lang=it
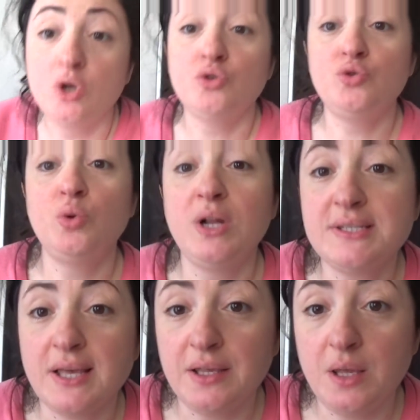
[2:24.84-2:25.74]
giù le
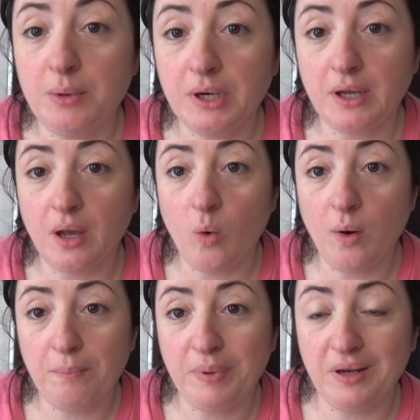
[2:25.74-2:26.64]
sedie perché ho
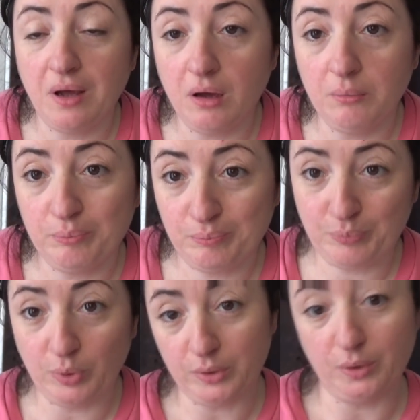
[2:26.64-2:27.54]
appena
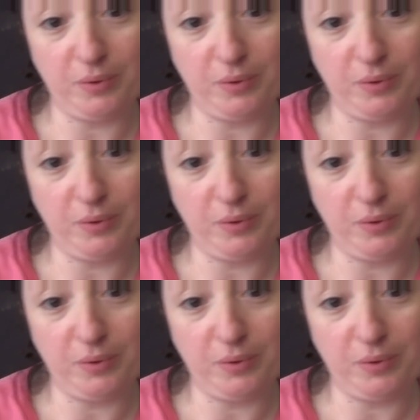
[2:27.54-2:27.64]
pulito il